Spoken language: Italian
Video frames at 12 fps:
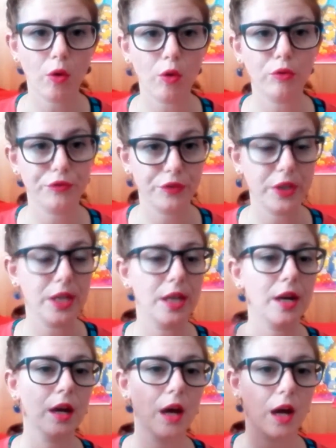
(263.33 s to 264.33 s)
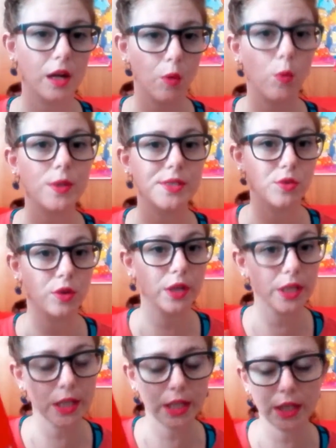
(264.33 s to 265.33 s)
of Fear, anche questo
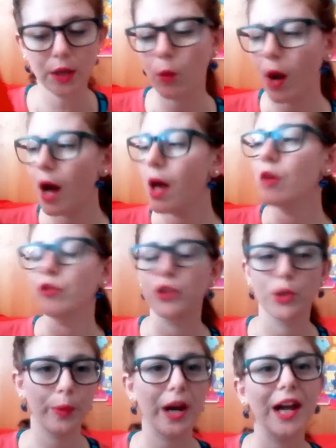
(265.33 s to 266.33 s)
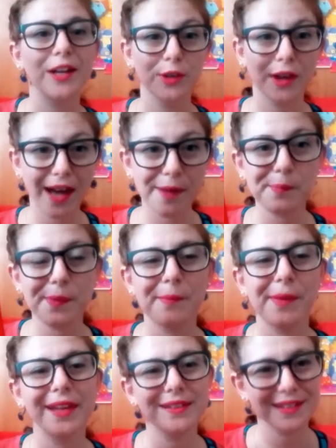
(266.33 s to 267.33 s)
in lingua, ve ne ho parlato
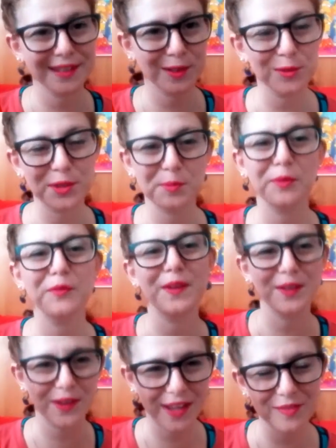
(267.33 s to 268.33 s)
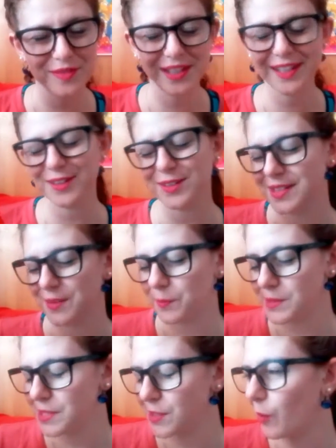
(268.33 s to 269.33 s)
ampiamente nell'ultimo video che vi linko
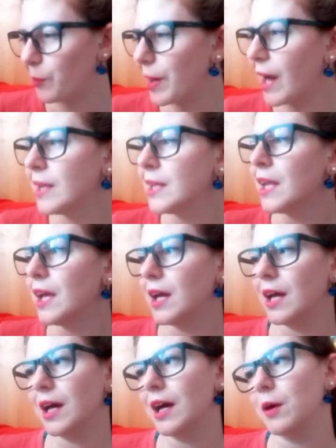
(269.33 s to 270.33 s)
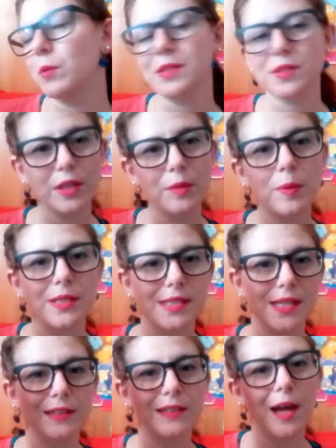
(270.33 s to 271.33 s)
sempre sopra. Eh, questo libro è
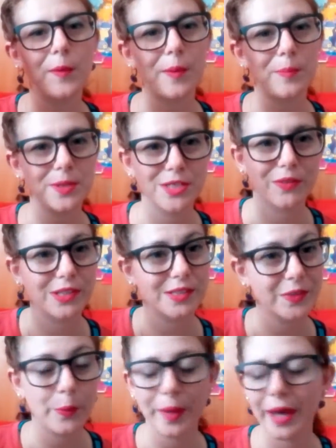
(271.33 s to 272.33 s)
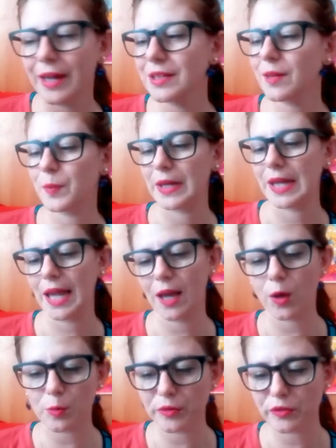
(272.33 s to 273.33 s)
stata una piacevole scoperta
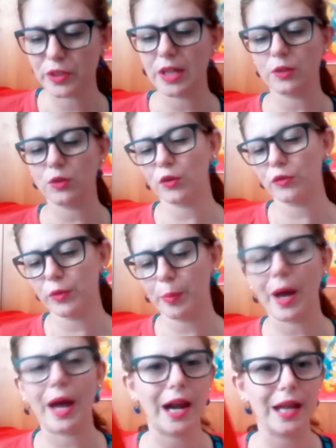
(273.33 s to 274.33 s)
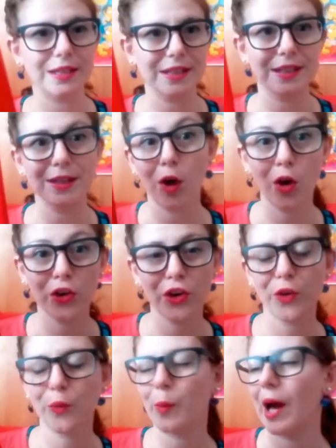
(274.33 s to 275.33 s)
perché come vi ho detto non vi parla di
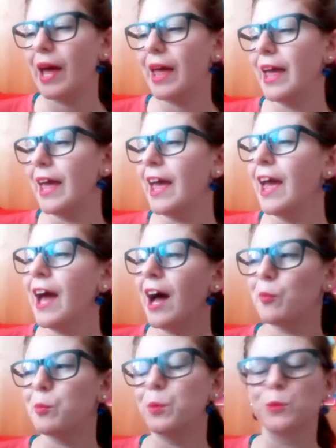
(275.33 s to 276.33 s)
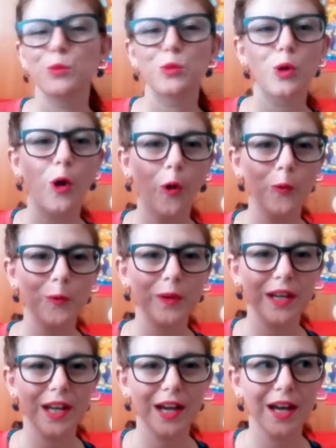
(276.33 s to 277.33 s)
horror ma è appunto un,